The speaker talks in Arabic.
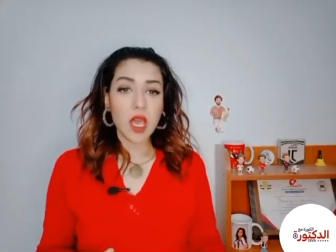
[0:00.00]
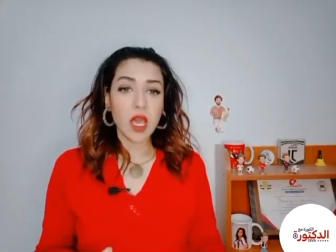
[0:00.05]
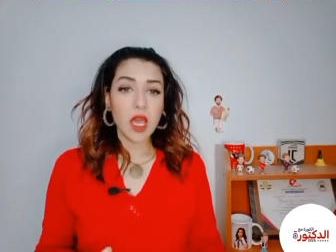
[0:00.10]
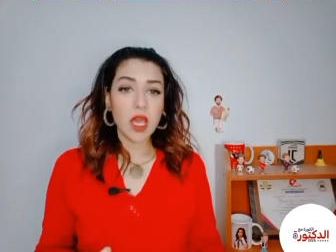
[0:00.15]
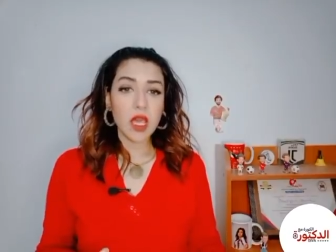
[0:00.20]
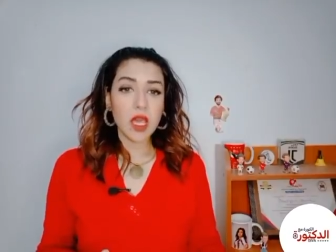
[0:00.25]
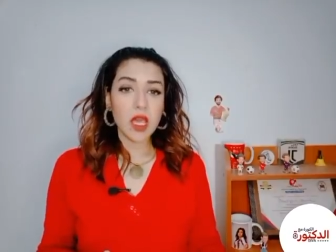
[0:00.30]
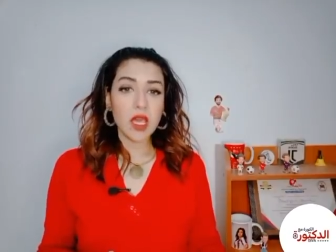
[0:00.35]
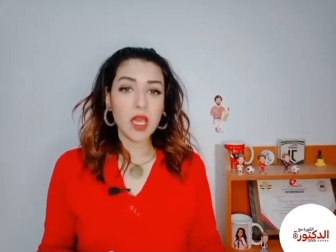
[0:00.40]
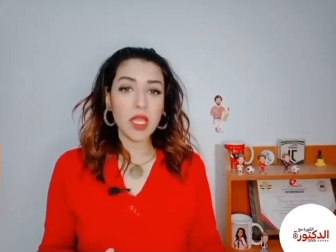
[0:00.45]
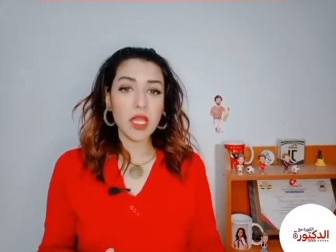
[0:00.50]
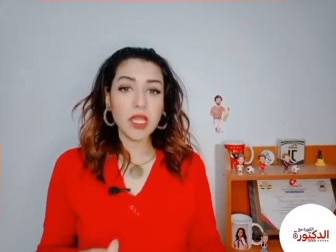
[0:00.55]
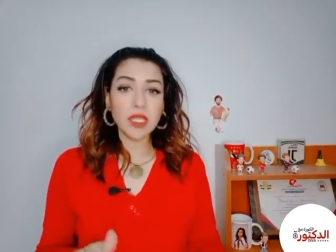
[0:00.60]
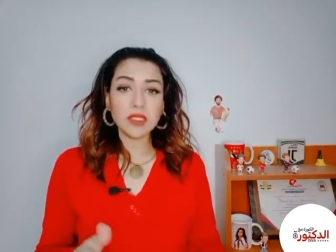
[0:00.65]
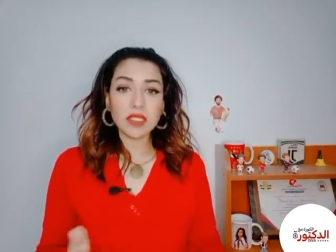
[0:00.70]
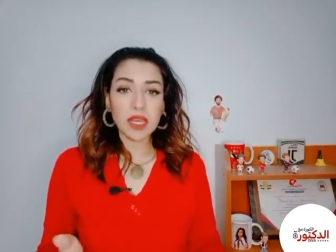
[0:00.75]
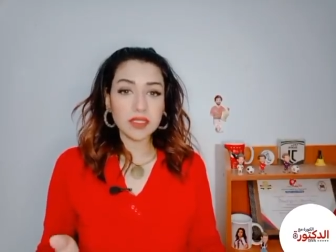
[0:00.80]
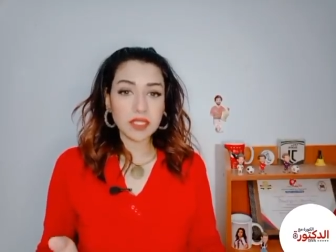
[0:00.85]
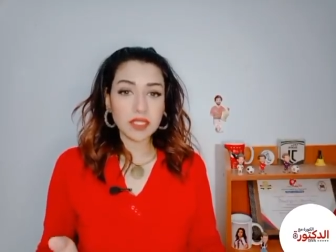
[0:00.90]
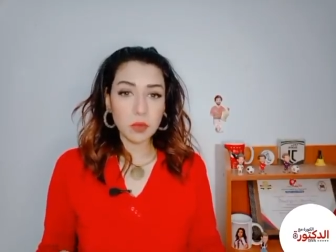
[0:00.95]
آه، قله
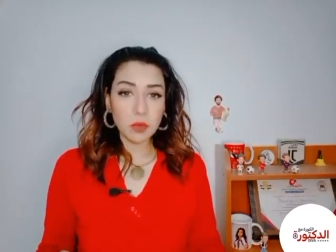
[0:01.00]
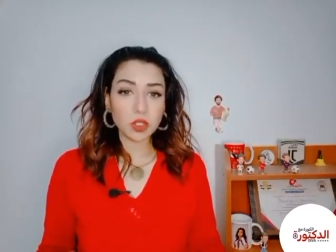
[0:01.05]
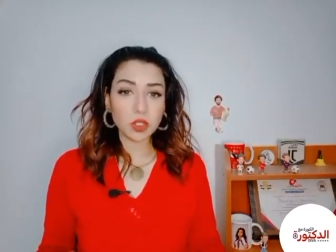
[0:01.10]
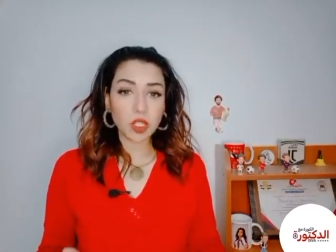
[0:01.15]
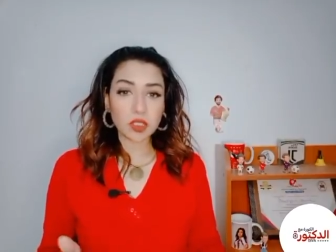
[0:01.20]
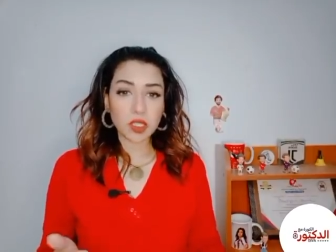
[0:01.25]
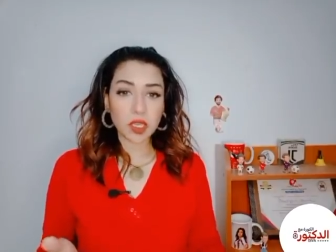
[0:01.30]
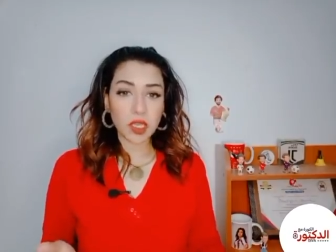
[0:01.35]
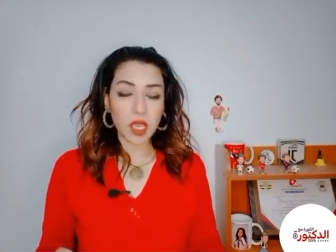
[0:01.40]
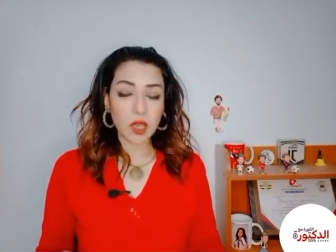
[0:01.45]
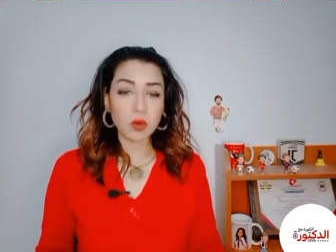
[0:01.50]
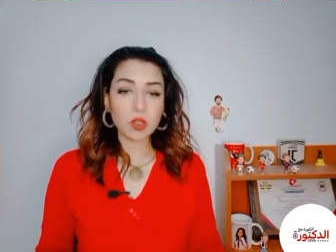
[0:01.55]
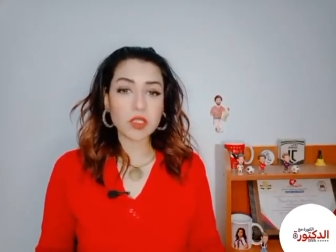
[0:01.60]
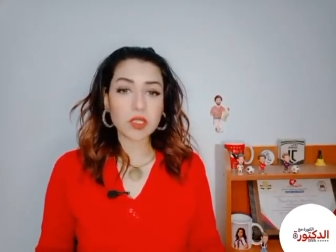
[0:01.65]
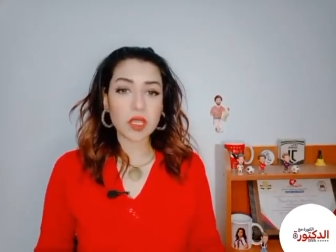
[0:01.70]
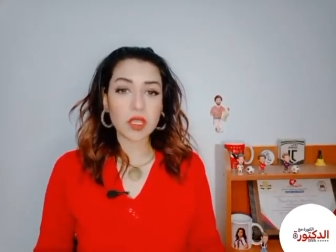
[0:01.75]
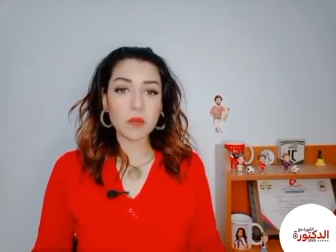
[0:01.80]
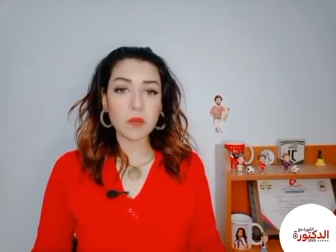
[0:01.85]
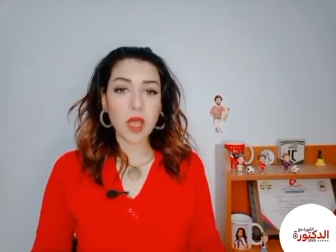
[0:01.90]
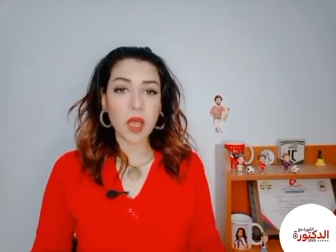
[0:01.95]
ادب وده تجاوز
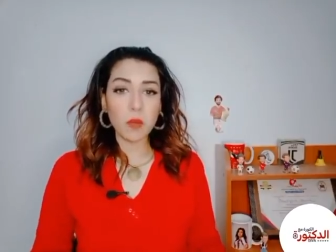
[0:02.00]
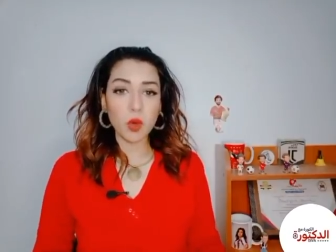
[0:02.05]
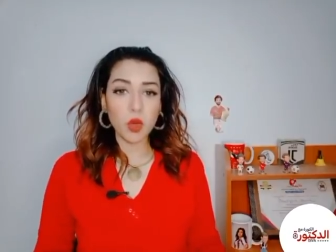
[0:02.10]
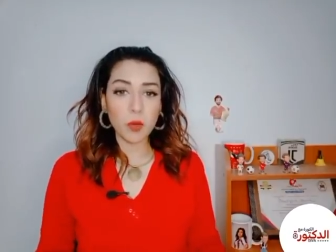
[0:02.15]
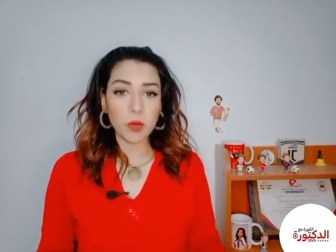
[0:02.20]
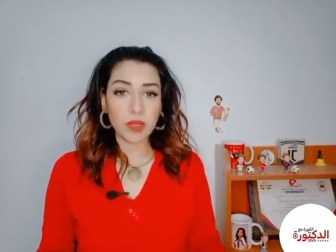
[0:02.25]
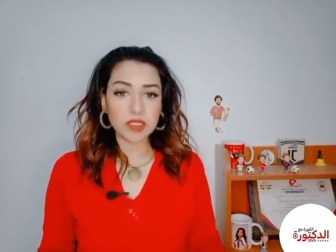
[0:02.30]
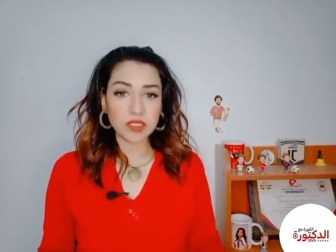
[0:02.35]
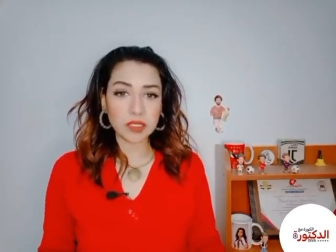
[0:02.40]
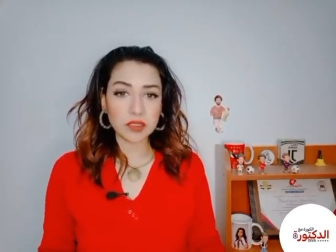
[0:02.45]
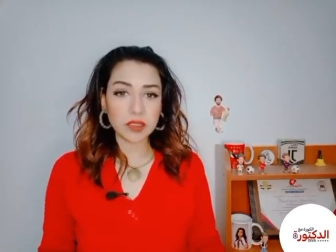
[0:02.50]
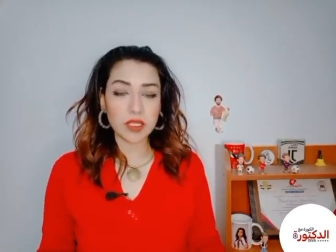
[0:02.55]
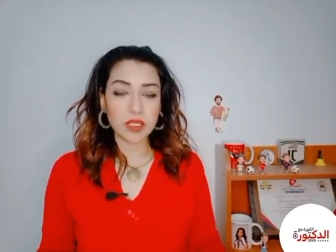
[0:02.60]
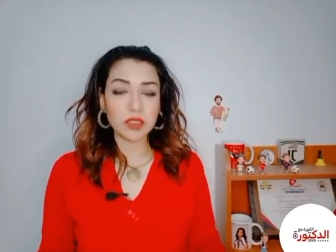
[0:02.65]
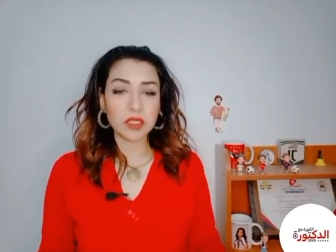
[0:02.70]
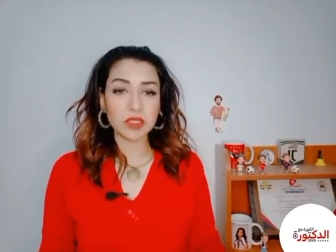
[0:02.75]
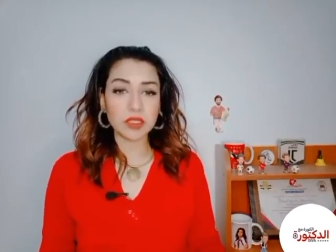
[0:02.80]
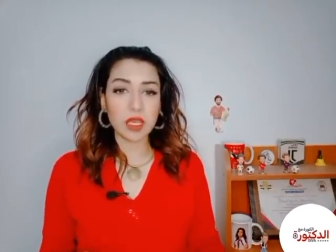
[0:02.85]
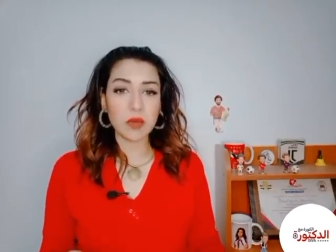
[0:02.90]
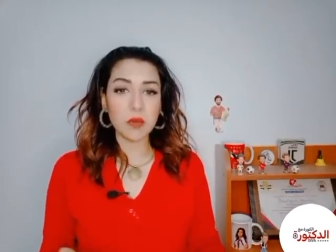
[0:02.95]
غير مقبول بتاتا ان
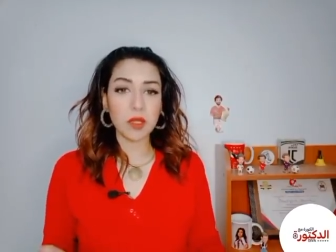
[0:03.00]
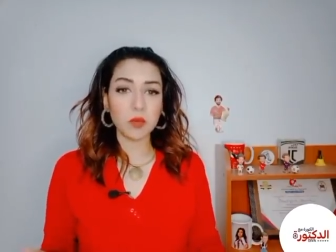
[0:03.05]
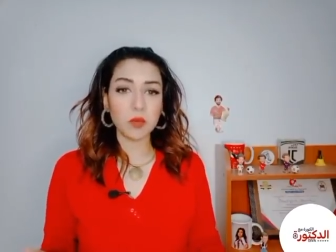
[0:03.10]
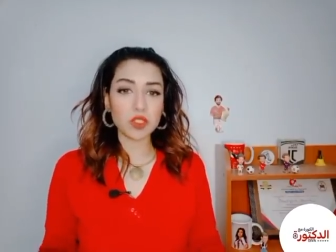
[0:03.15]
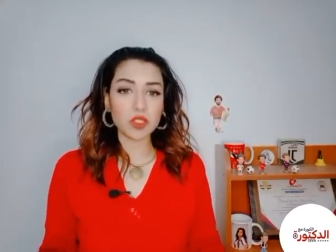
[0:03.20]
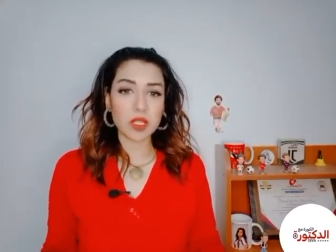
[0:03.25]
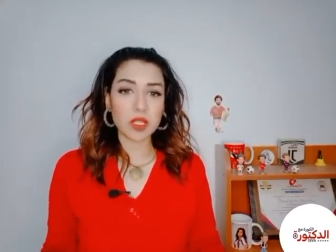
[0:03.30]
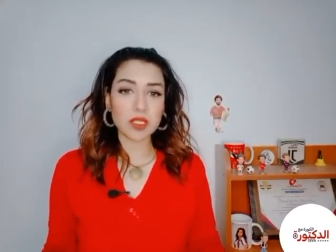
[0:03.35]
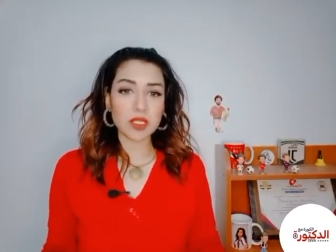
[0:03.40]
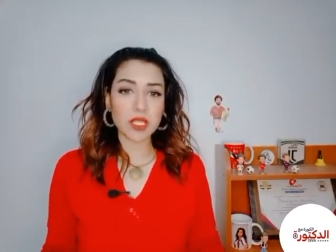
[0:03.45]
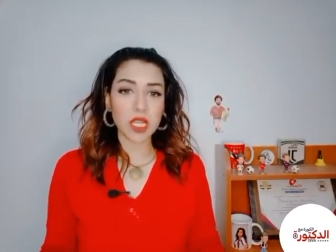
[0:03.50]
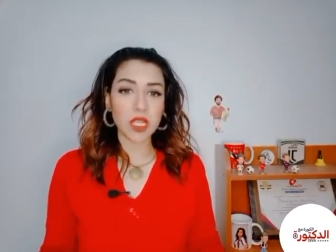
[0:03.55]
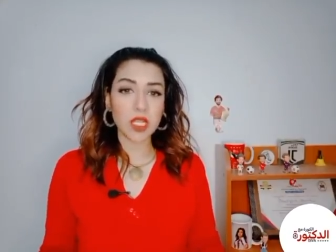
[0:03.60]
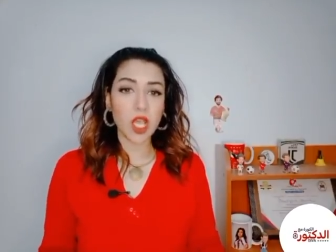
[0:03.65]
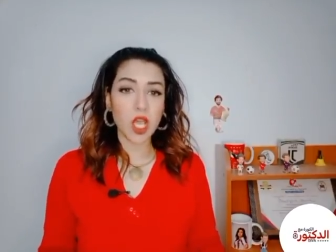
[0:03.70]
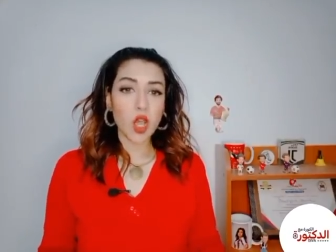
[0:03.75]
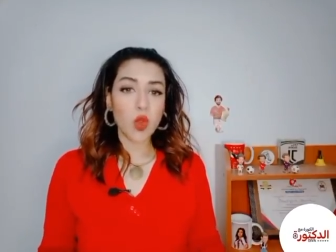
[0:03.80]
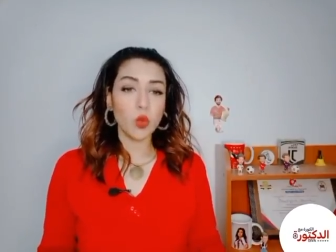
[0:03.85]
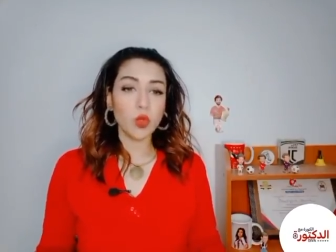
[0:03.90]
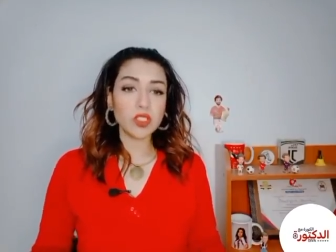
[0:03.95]
انت تعمل مسلسل
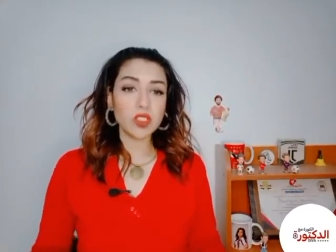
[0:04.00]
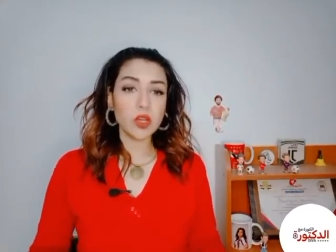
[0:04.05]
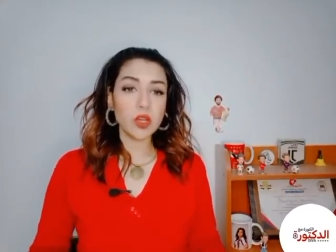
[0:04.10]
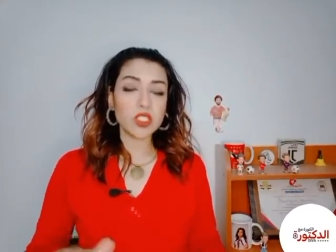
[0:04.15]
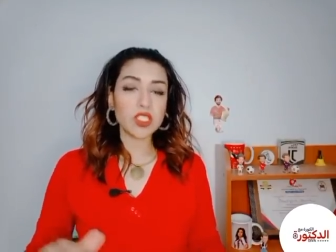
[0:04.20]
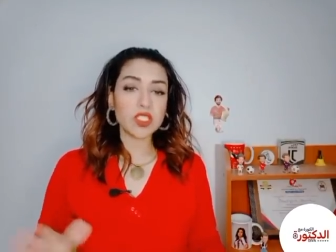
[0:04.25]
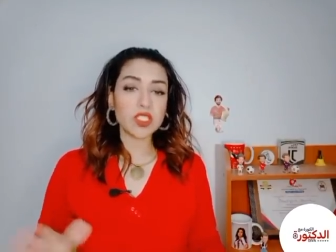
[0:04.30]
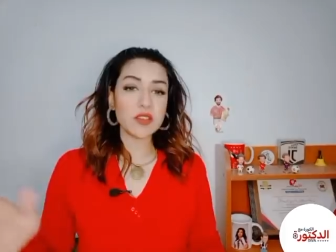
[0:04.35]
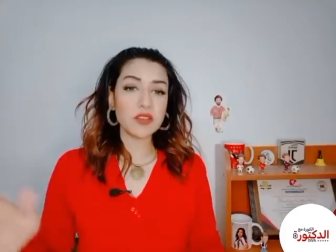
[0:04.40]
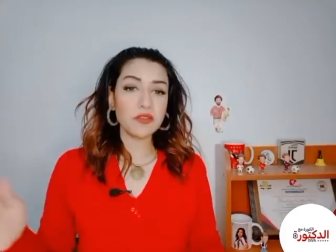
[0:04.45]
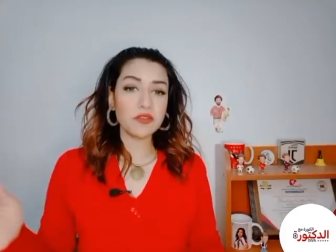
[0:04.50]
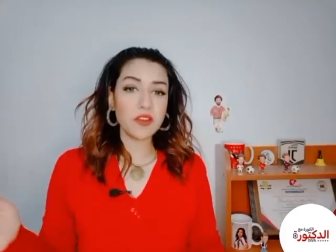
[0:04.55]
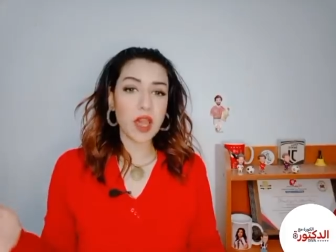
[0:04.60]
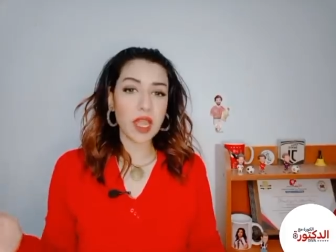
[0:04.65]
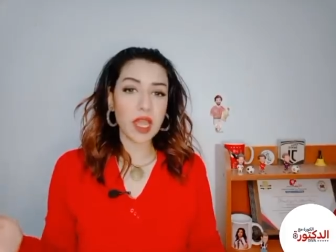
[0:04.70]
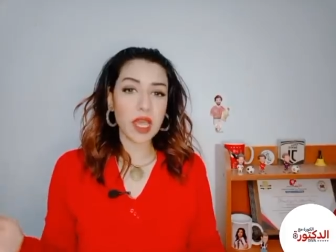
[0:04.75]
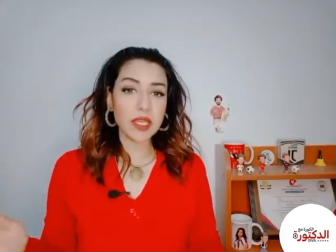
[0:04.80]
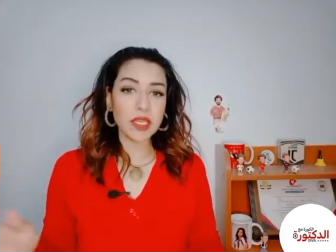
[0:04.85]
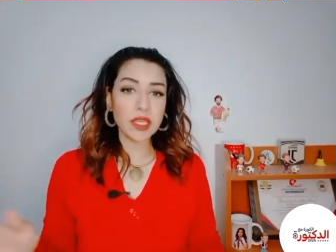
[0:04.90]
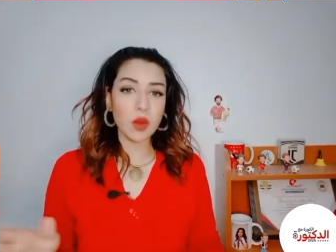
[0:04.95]
وتسف
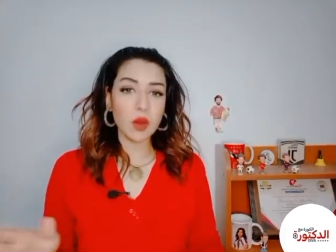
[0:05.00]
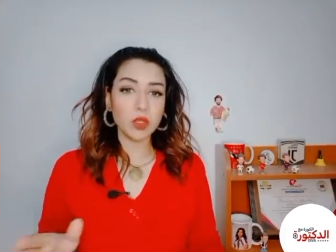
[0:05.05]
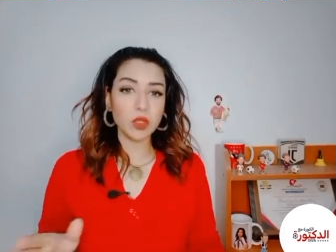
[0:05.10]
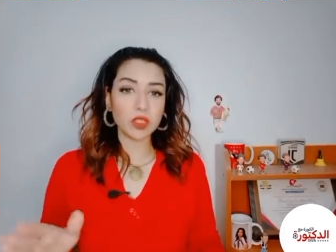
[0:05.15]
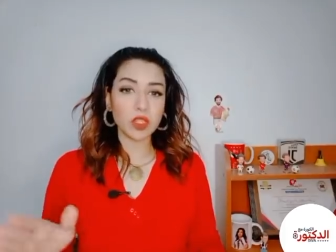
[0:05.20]
عليا